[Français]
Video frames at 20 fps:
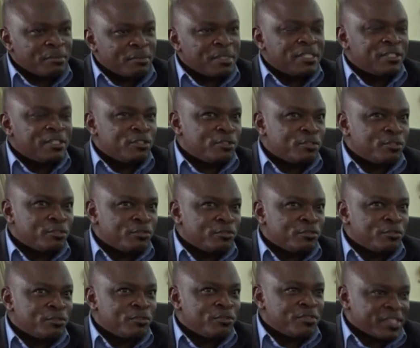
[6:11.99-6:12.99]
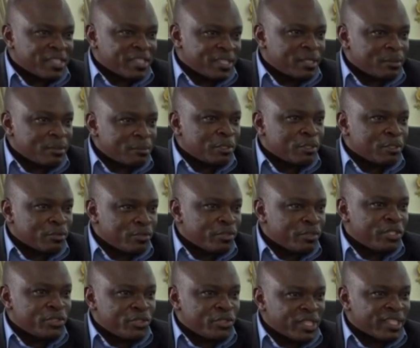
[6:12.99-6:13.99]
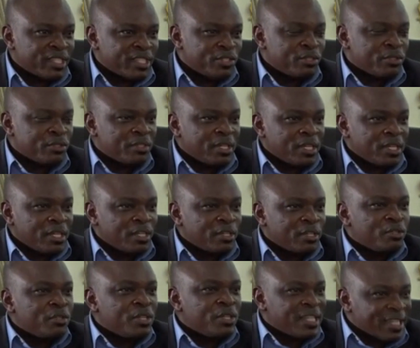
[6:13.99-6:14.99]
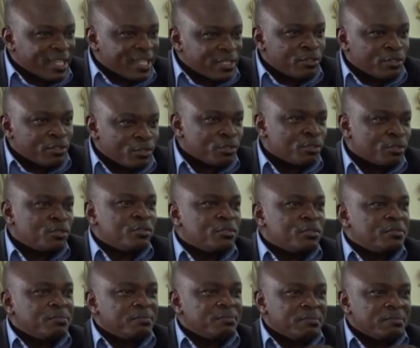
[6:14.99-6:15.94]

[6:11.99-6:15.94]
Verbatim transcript: mais je veux véritablement revenir sur la question euh, que gagne le Togo.